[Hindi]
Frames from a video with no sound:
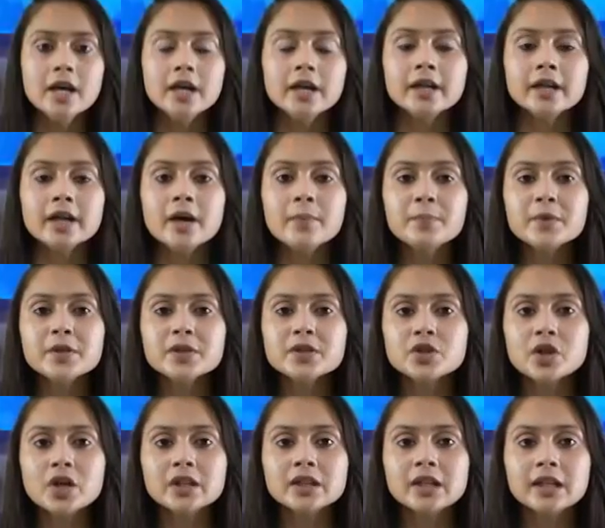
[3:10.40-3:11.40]
ग्राम
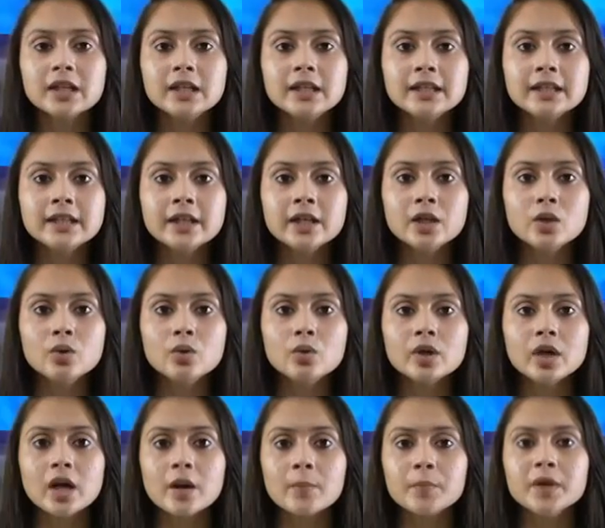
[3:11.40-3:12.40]
पंचायत ललित के
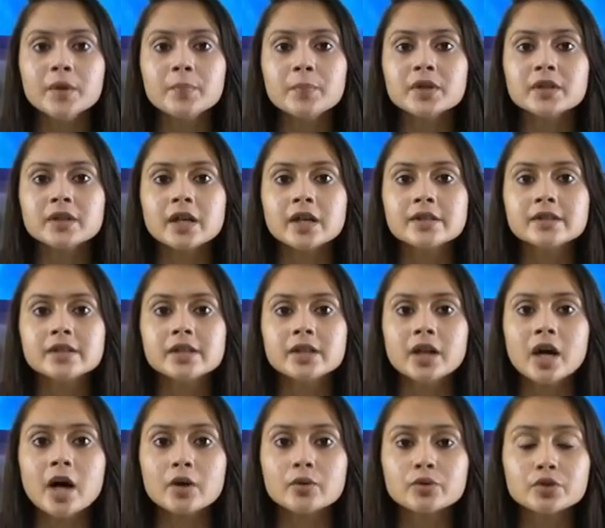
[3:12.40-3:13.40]
लोग अपने प्रधान से
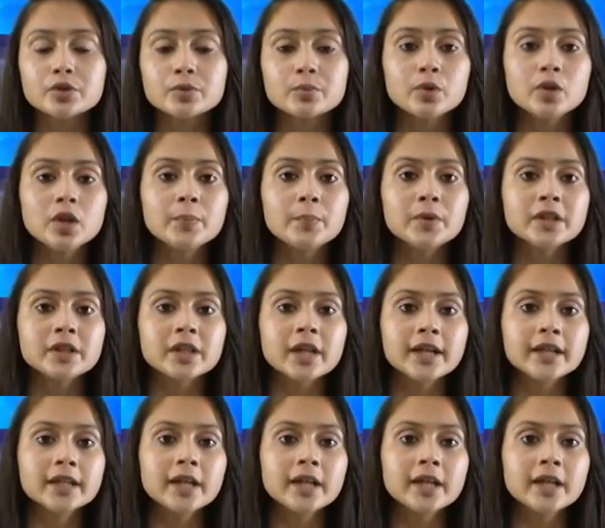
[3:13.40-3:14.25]
नाखुश बोले प्रधान